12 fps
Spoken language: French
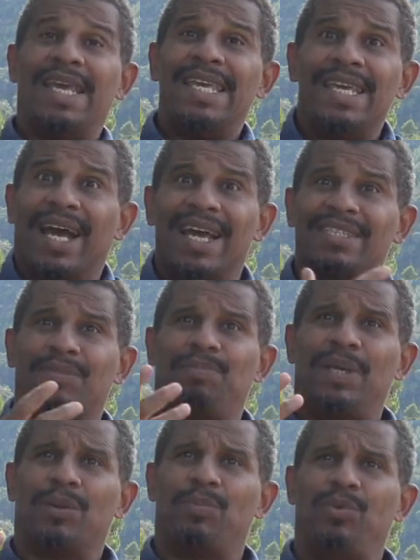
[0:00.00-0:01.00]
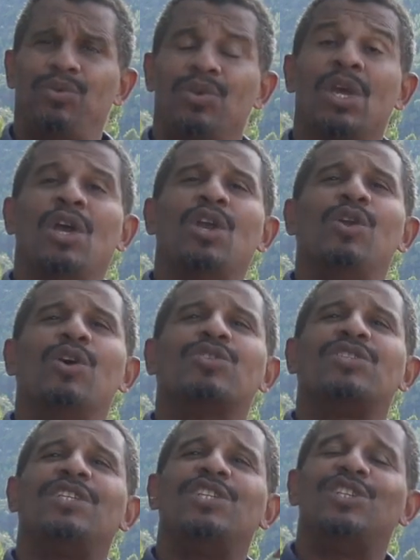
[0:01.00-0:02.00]
Il respire plus,
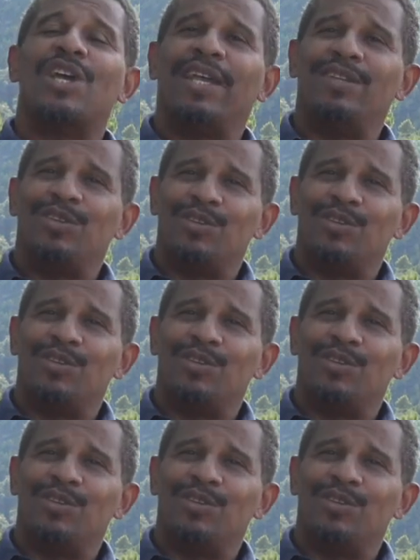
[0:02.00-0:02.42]
l'oxygène